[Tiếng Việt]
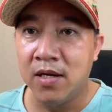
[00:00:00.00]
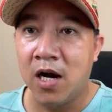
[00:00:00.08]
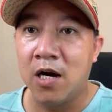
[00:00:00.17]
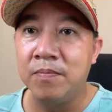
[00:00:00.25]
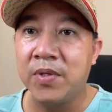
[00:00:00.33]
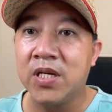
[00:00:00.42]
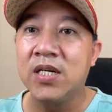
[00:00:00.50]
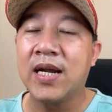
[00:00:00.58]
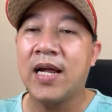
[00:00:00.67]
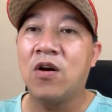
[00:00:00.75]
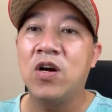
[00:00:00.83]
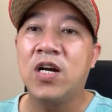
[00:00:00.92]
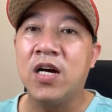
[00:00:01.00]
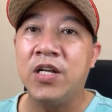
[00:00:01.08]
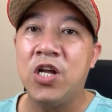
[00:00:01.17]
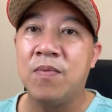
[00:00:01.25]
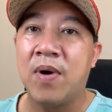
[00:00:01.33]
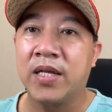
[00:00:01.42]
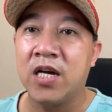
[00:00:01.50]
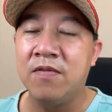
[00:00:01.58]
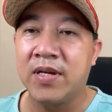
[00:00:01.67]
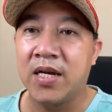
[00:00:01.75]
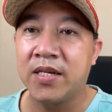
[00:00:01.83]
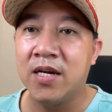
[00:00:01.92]
Hôm trước đã nói rất nhiều bằng chứng
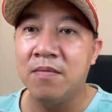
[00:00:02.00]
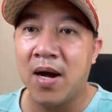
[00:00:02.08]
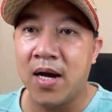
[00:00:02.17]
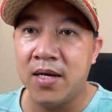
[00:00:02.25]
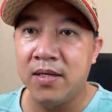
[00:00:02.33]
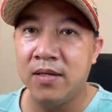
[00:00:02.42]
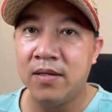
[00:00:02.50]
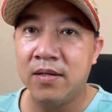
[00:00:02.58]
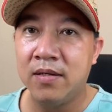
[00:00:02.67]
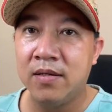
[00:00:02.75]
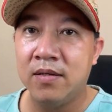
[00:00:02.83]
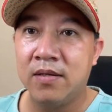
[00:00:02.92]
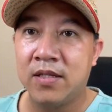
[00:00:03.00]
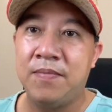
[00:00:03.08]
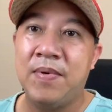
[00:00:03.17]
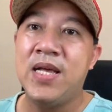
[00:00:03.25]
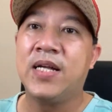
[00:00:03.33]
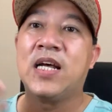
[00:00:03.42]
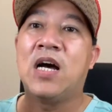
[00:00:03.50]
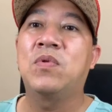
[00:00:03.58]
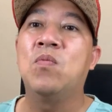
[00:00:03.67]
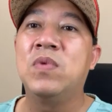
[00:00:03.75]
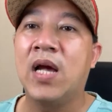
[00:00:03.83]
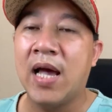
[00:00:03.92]
và nhân chứng mới, thì bây giờ sao
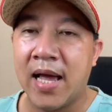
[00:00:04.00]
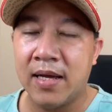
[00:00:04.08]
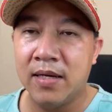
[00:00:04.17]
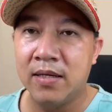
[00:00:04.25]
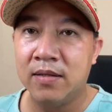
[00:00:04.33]
tung ra?